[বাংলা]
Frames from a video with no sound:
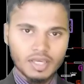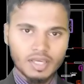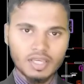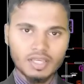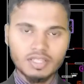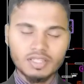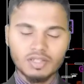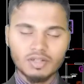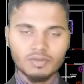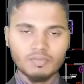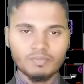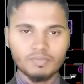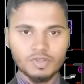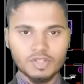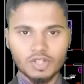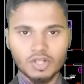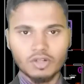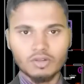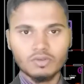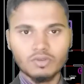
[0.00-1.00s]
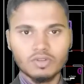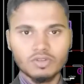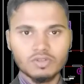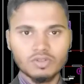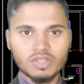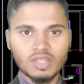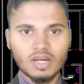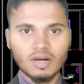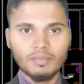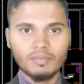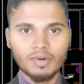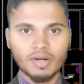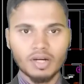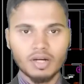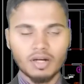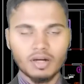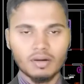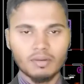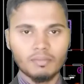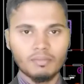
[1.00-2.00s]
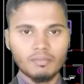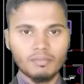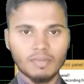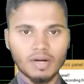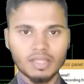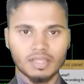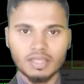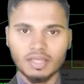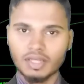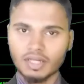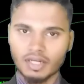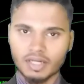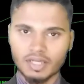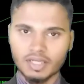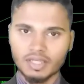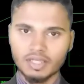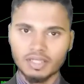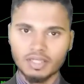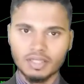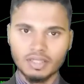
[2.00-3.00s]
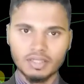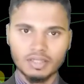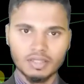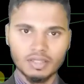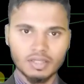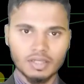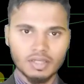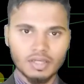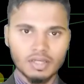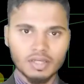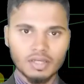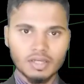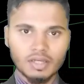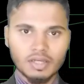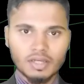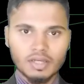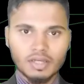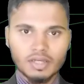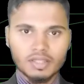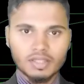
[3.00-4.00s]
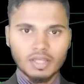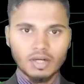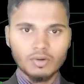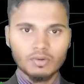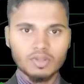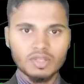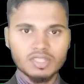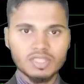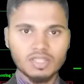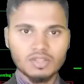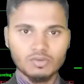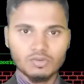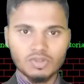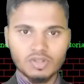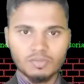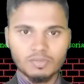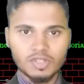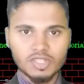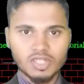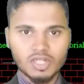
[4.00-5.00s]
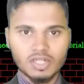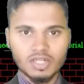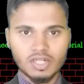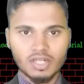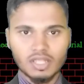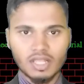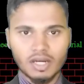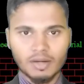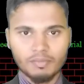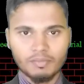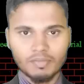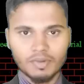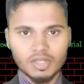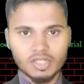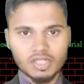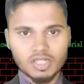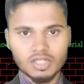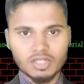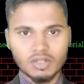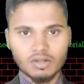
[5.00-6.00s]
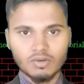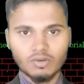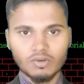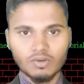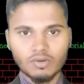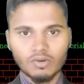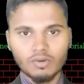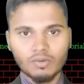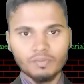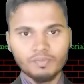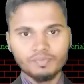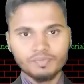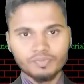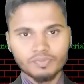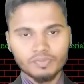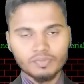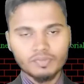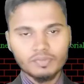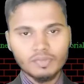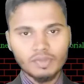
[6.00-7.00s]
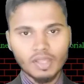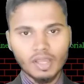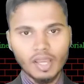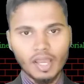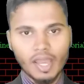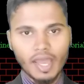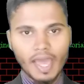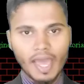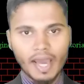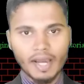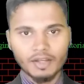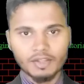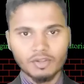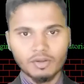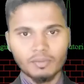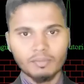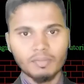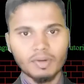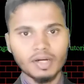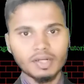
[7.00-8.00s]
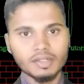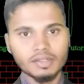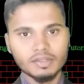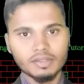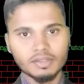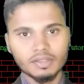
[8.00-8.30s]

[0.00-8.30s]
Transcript: এই বিষয়গুলো যদি আমরা মাথায় রাখি তাহলে যে দুটি বিষয়টা লাগবে সেটা হলো এক নম্বর